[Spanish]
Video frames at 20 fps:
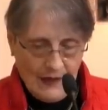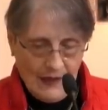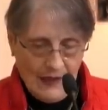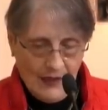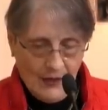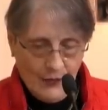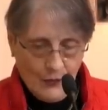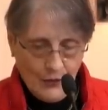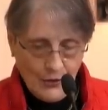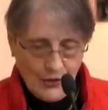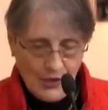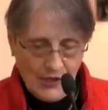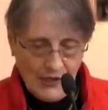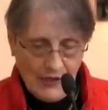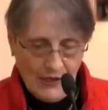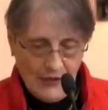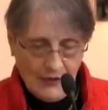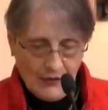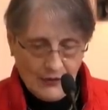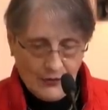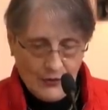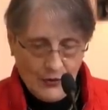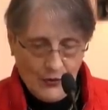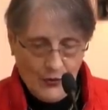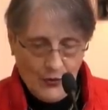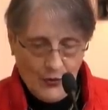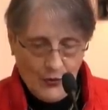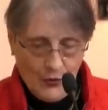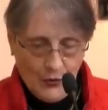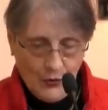Escuchen
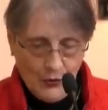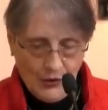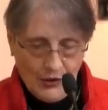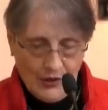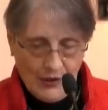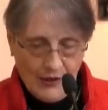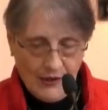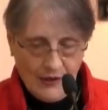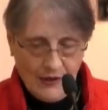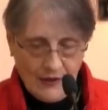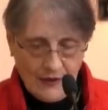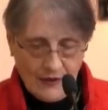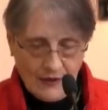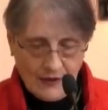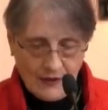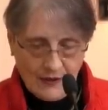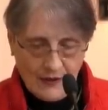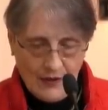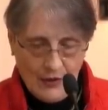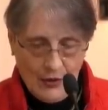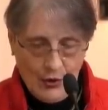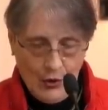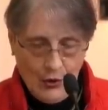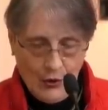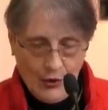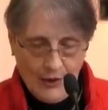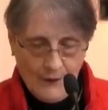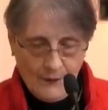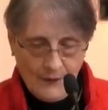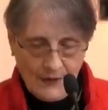esto ustedes,
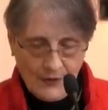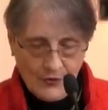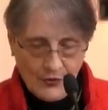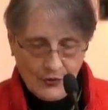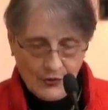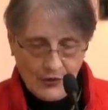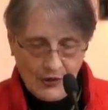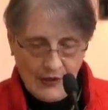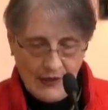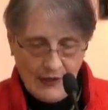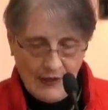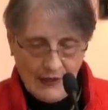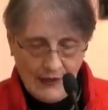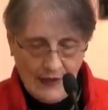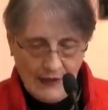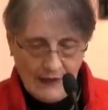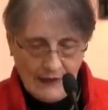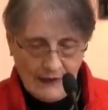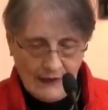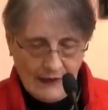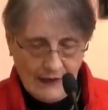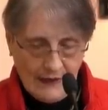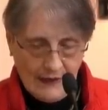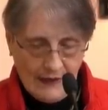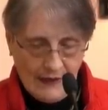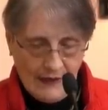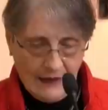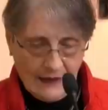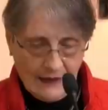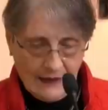los que pisotean al
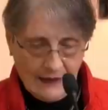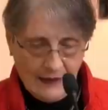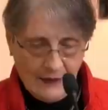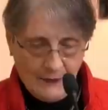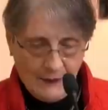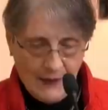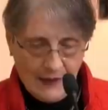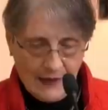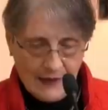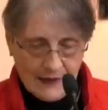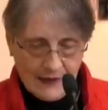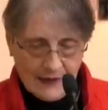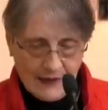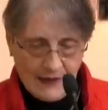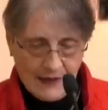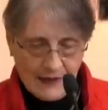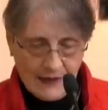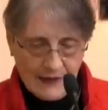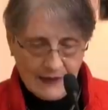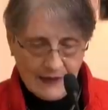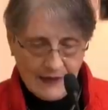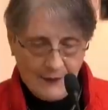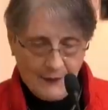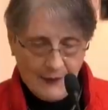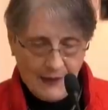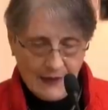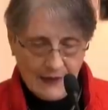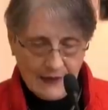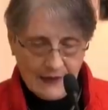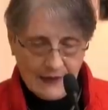indigente para hacer
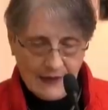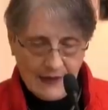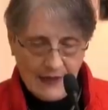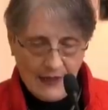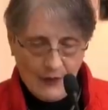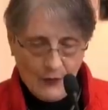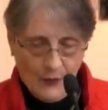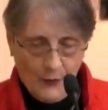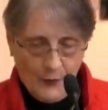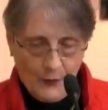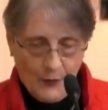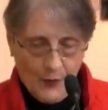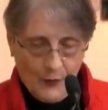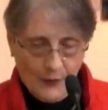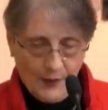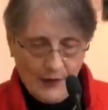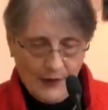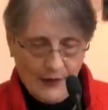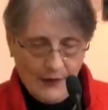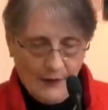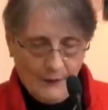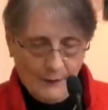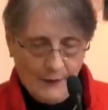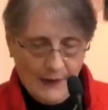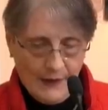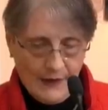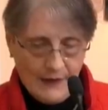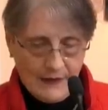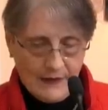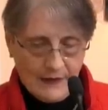desaparecer a los pobres del
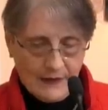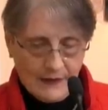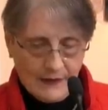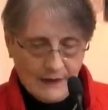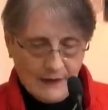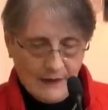país.